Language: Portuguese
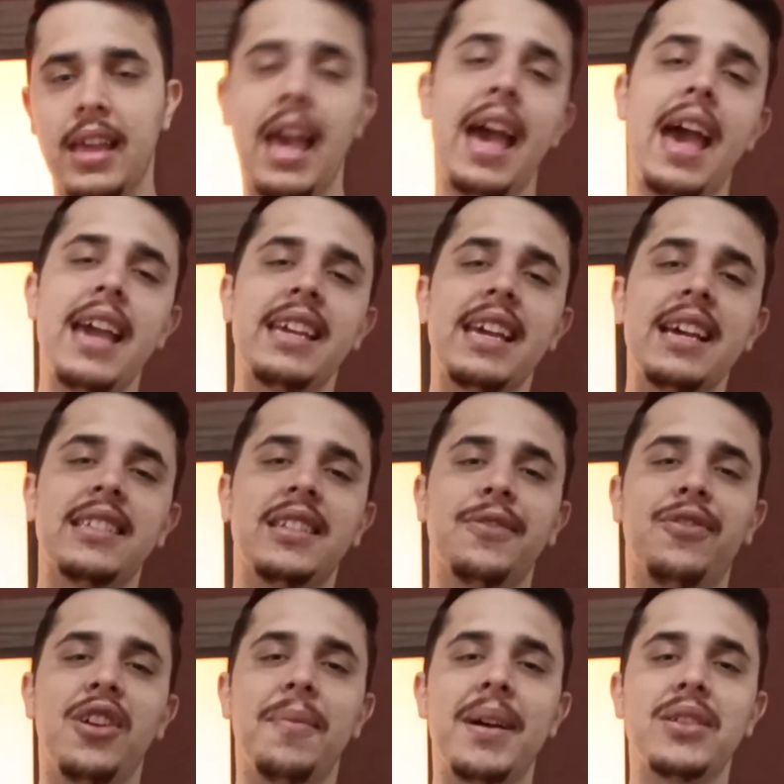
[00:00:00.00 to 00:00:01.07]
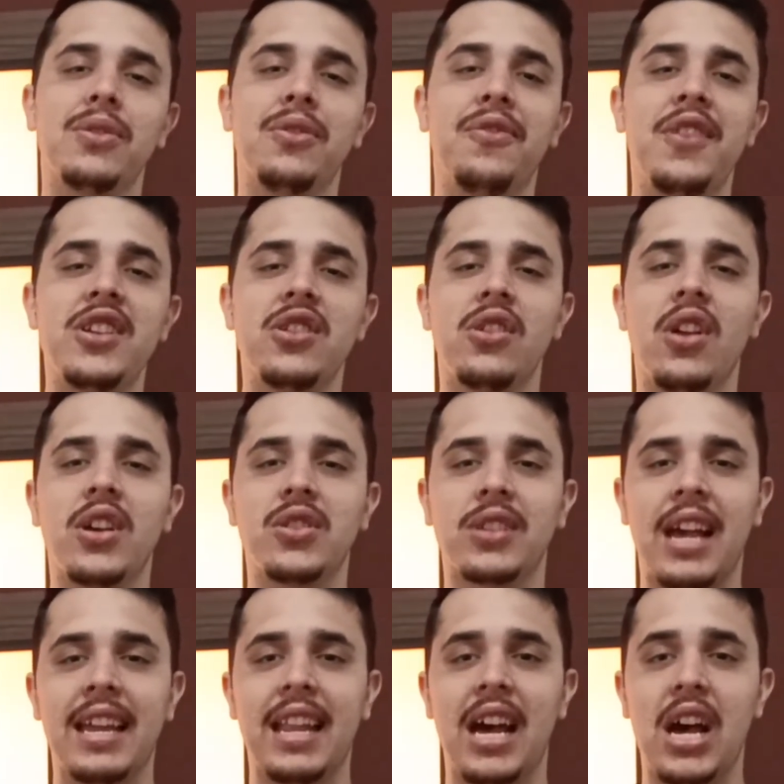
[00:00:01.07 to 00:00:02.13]
É, e esse foi mais um vídeo do
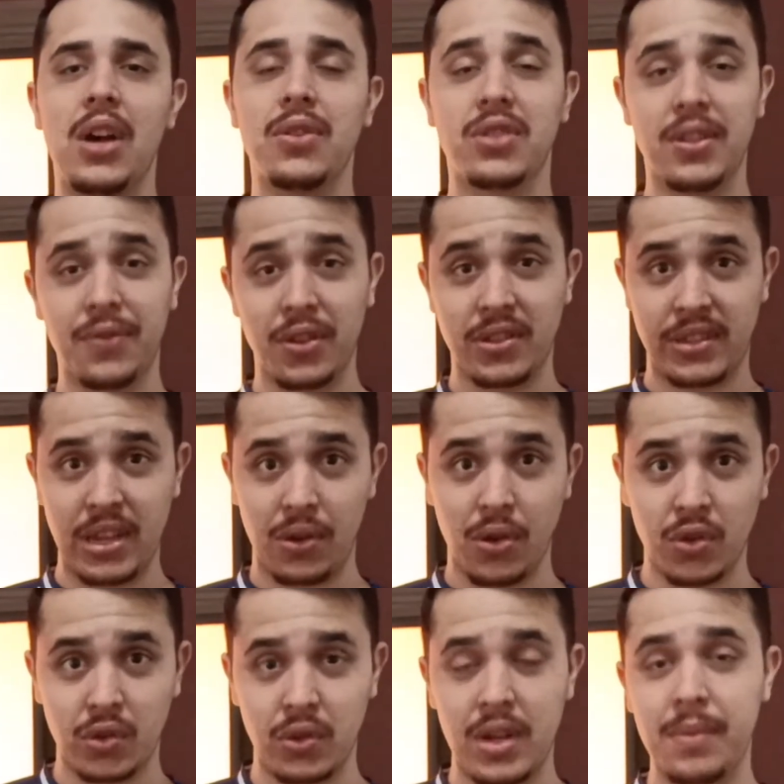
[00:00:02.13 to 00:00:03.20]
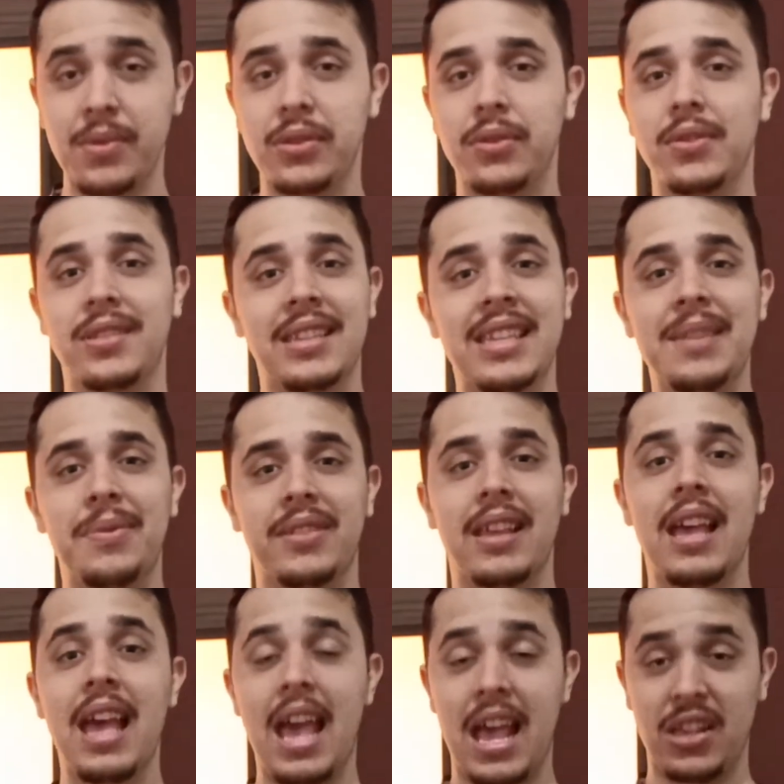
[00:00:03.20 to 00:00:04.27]
nosso canal. Se você gostou, é muito simples.
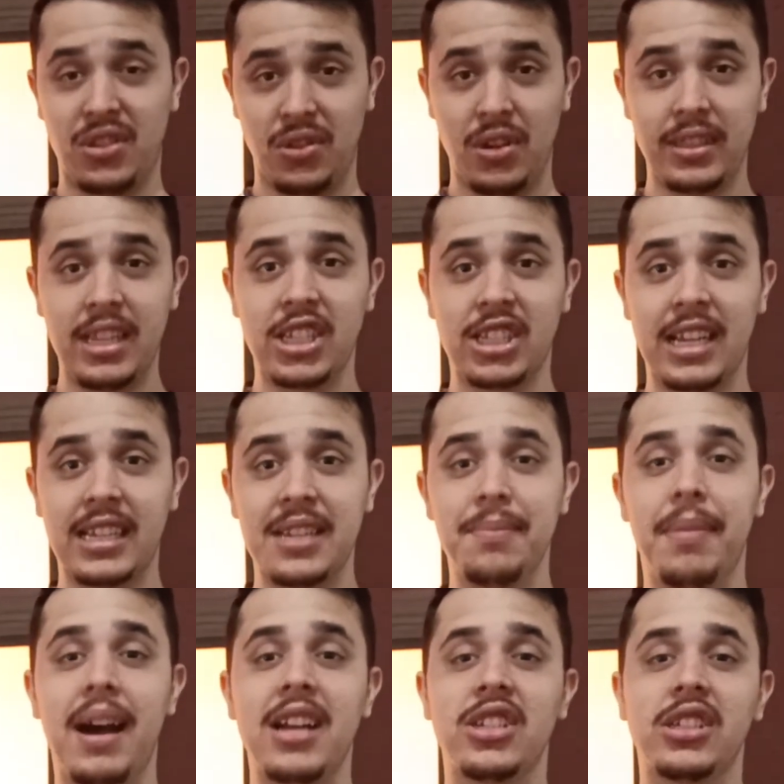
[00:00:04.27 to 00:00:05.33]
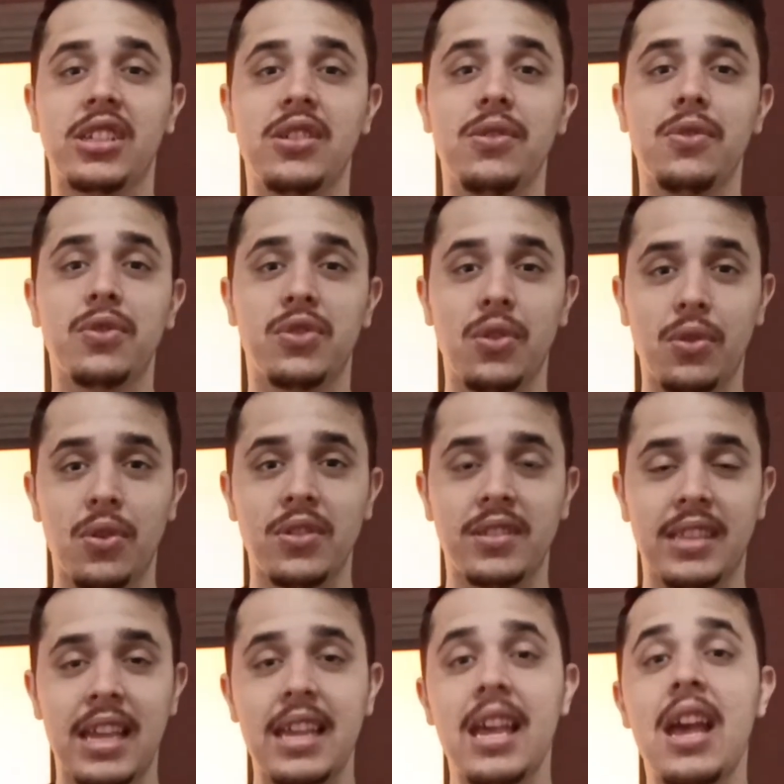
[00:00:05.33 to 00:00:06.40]
É só deixar aqui embaixo aqui o seu
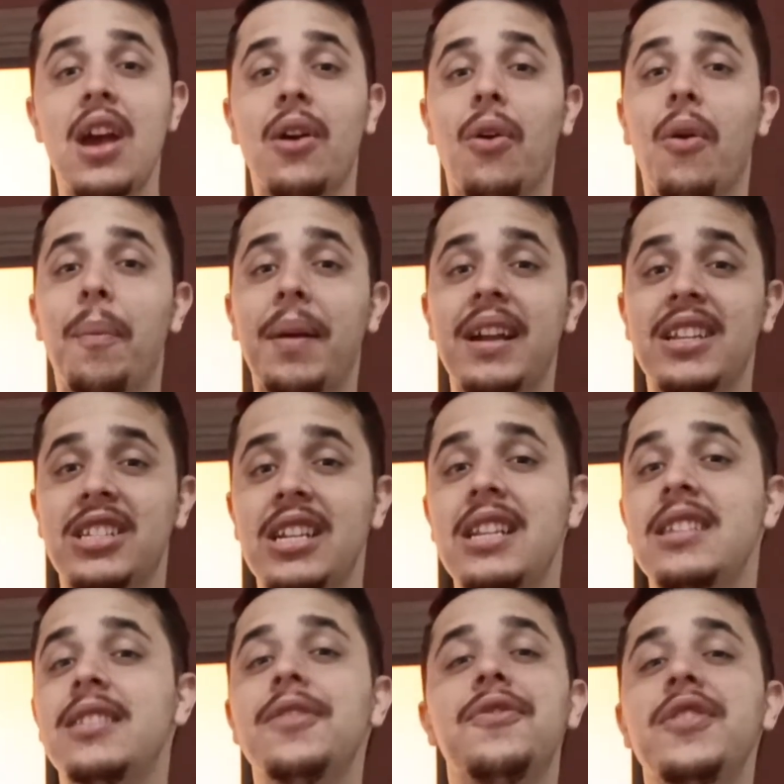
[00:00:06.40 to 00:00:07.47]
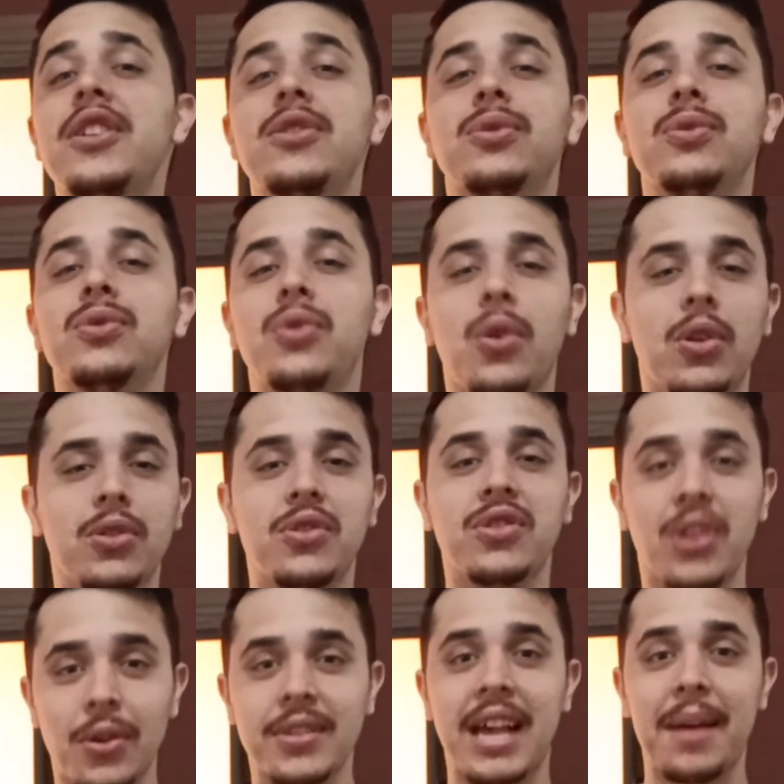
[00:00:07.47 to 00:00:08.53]
gostei, compartilhe esse vídeo com todos os
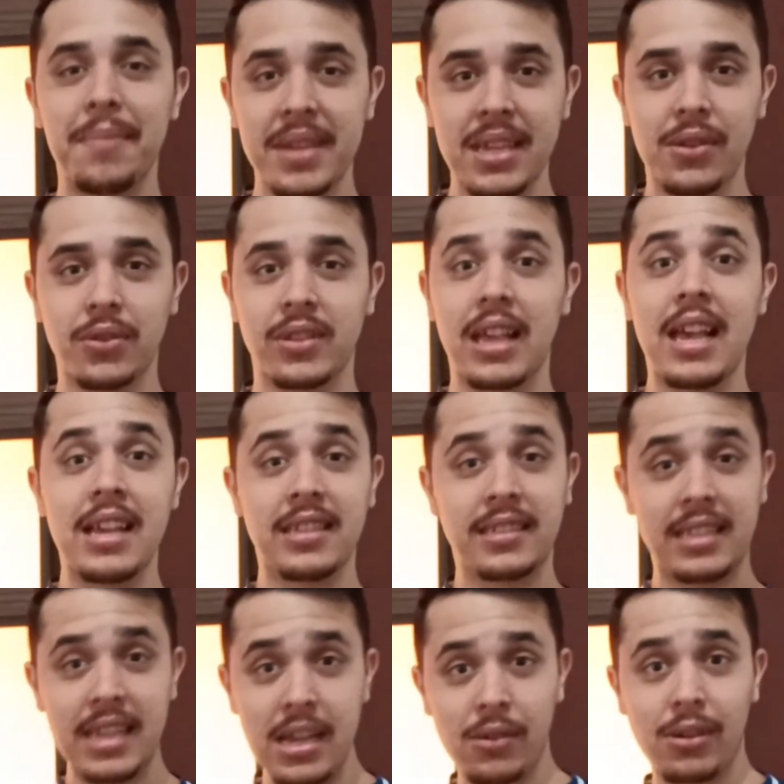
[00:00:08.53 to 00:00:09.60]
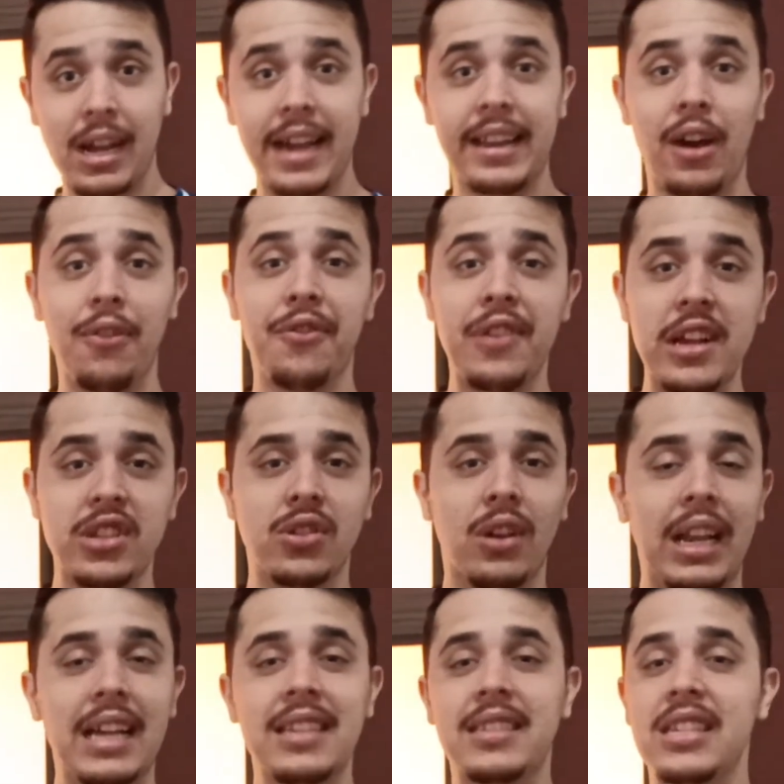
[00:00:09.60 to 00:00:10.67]
seus amigos, siga o canal Veja
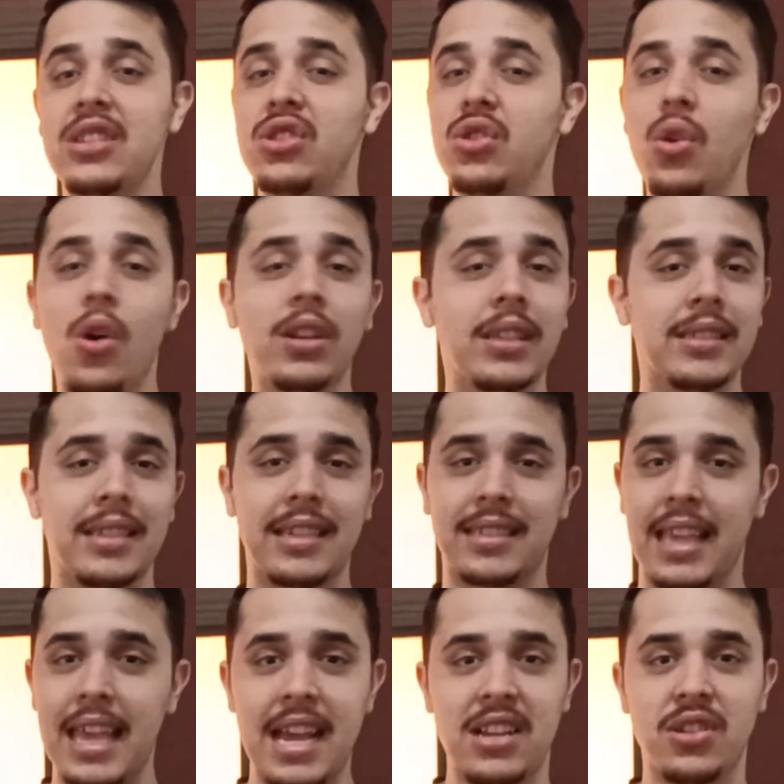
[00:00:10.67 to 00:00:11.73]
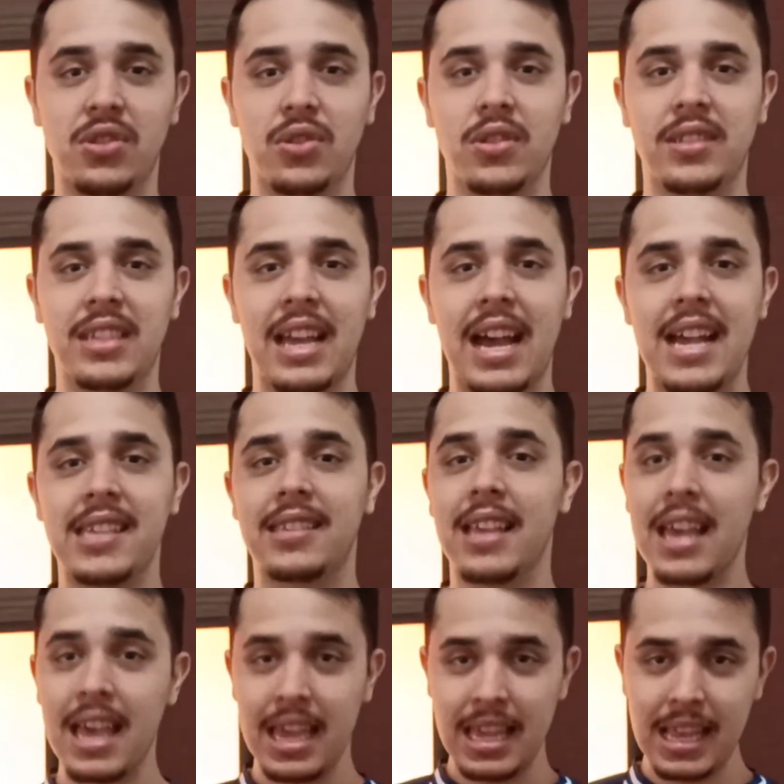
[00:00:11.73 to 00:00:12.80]
o Lance em todas as redes sociais.
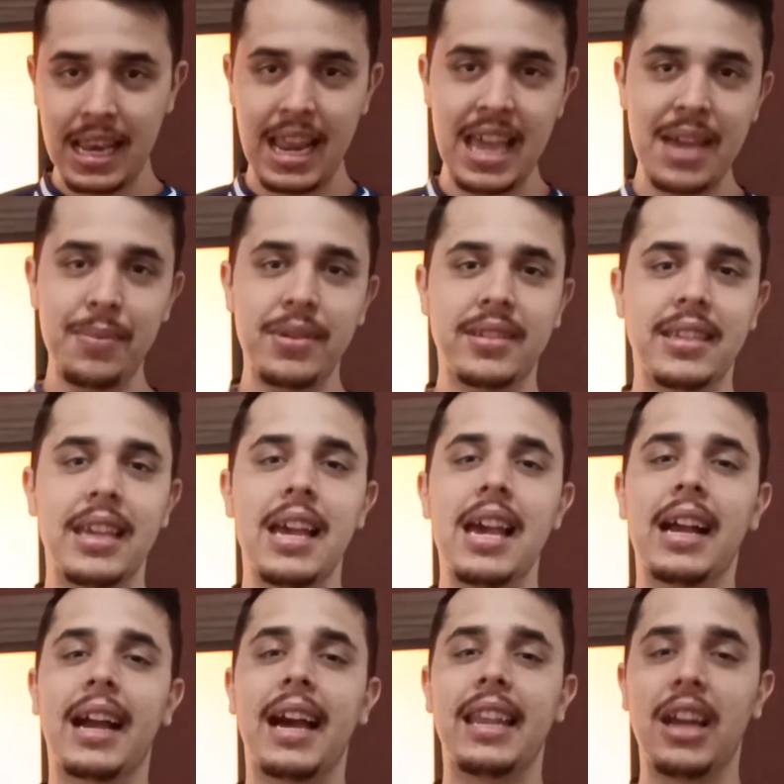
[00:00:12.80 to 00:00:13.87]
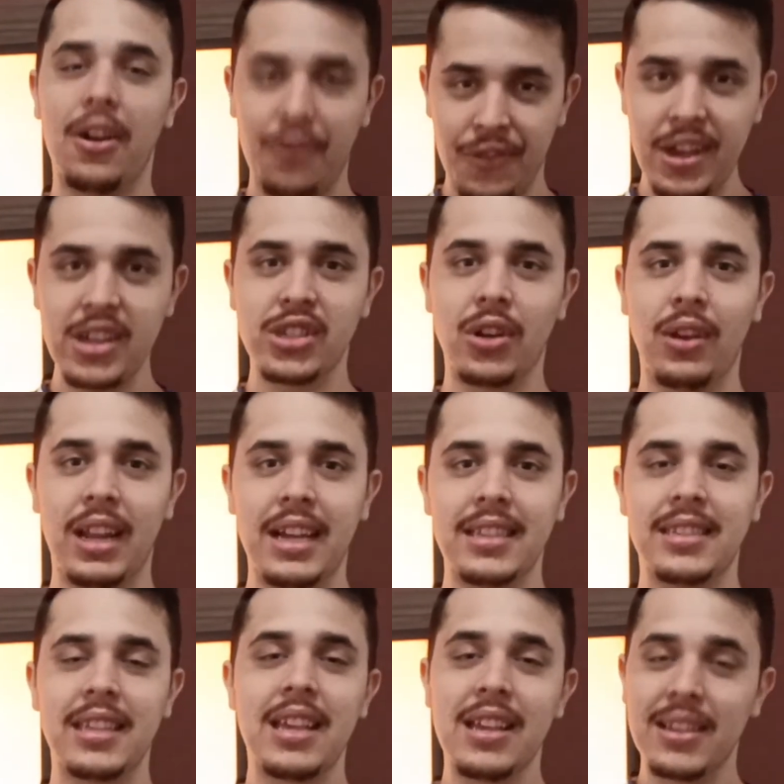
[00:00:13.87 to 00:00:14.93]
E lembre-se, canal Veja o
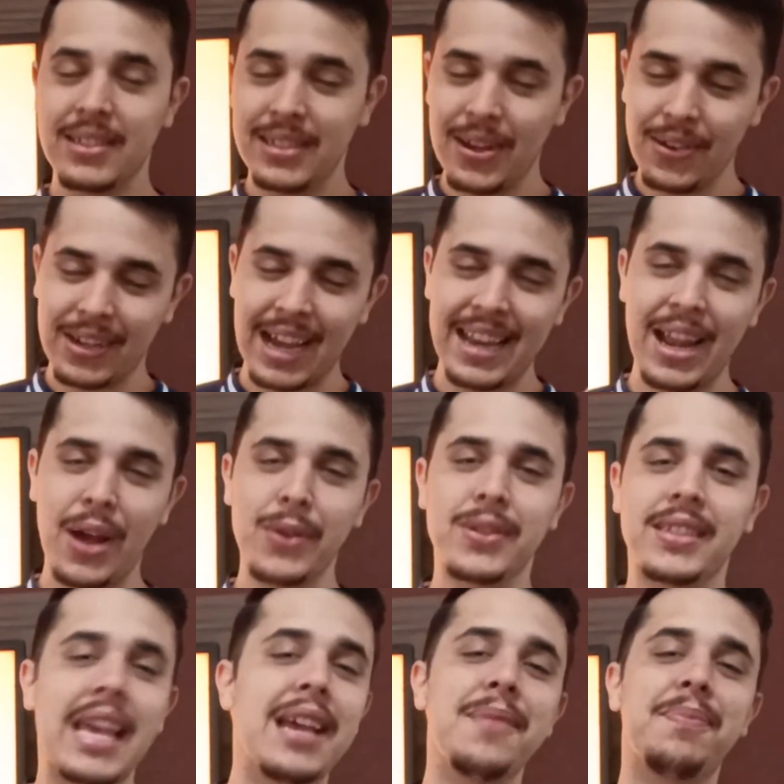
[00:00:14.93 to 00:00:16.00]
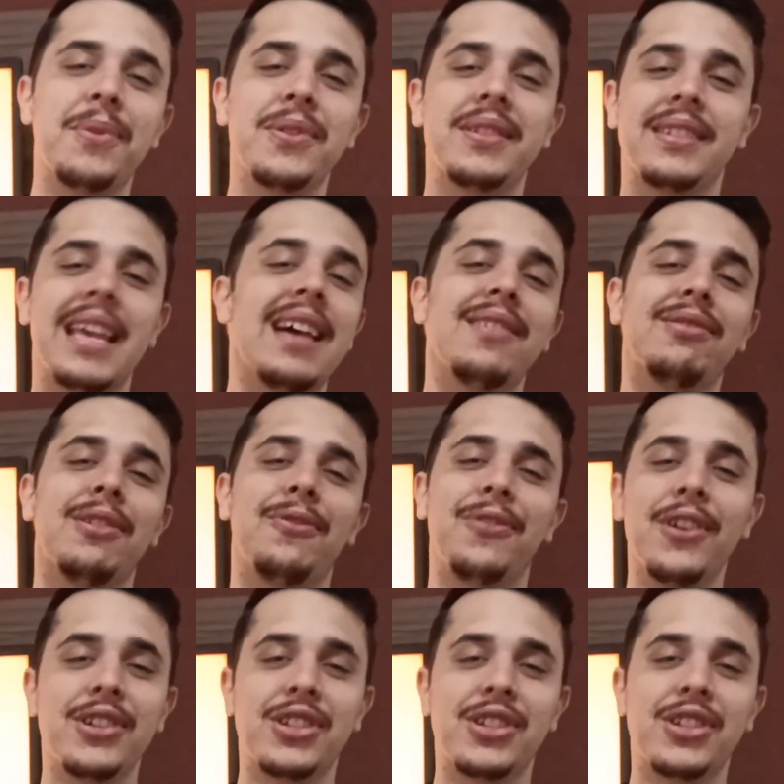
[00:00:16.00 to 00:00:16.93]
Lance, seu canal 100%